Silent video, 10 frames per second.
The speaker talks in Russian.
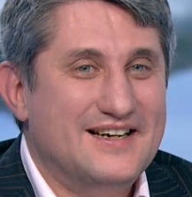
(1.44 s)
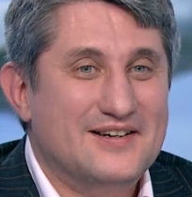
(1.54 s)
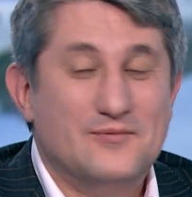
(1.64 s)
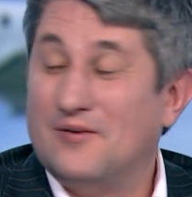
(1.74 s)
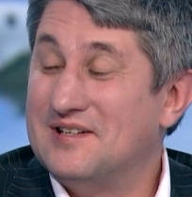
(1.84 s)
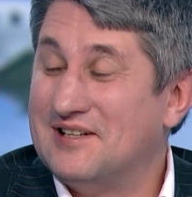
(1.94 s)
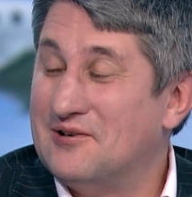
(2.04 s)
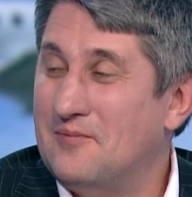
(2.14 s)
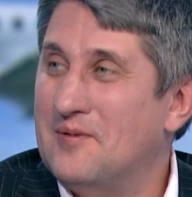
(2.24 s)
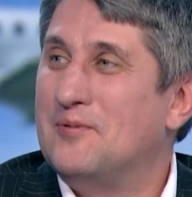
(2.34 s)
Я с
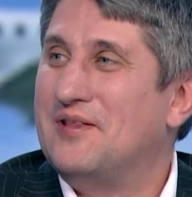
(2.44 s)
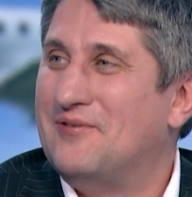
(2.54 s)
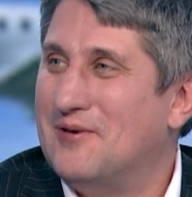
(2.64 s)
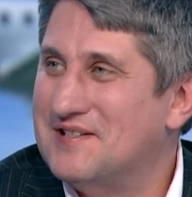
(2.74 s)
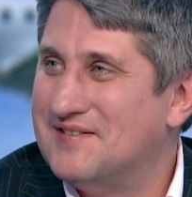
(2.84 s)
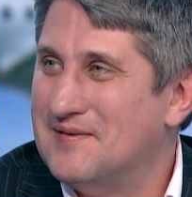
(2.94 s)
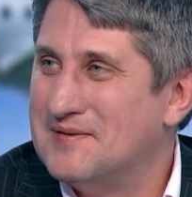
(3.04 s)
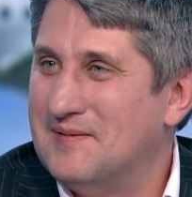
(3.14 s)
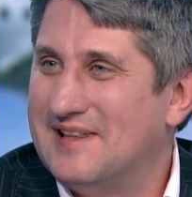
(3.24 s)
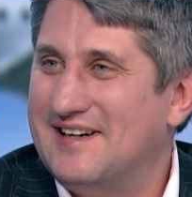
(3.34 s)
огромным удовольствием
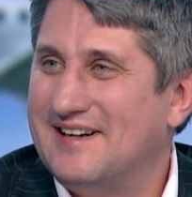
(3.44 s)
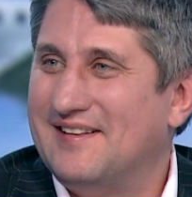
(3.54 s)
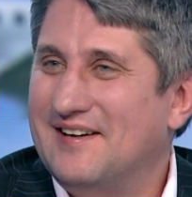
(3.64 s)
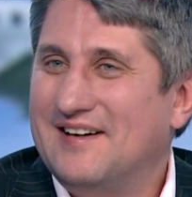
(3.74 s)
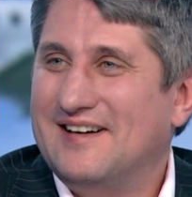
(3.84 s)
смотрел